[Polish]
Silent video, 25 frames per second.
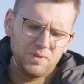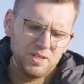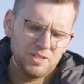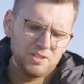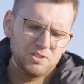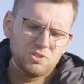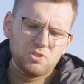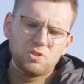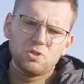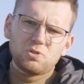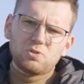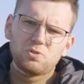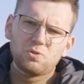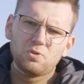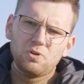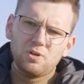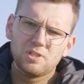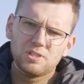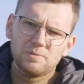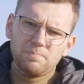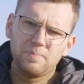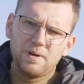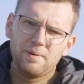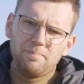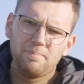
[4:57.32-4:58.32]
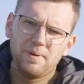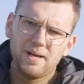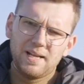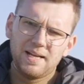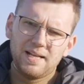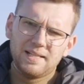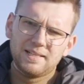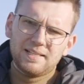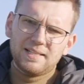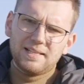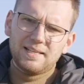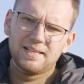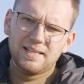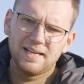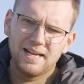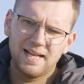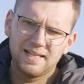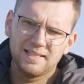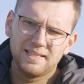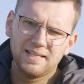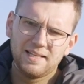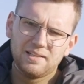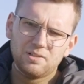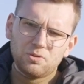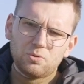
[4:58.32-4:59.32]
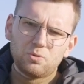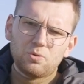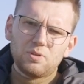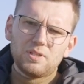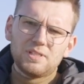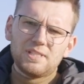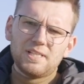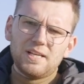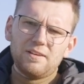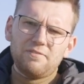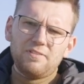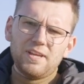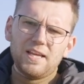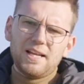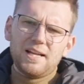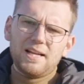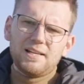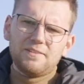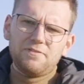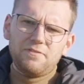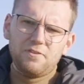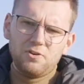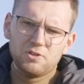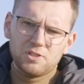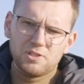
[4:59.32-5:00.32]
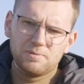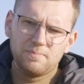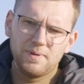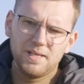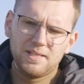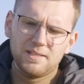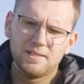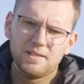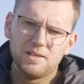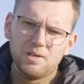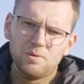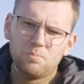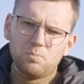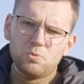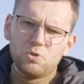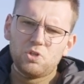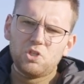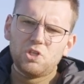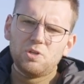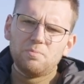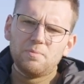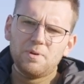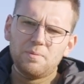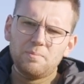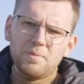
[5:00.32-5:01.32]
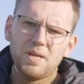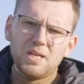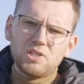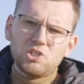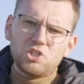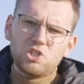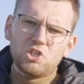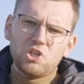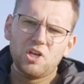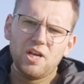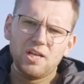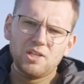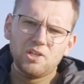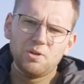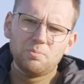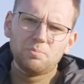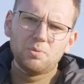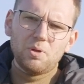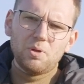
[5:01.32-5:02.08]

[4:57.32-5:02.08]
stosując preparat Gradient, który zawiera fosmet, musimy mieć średnią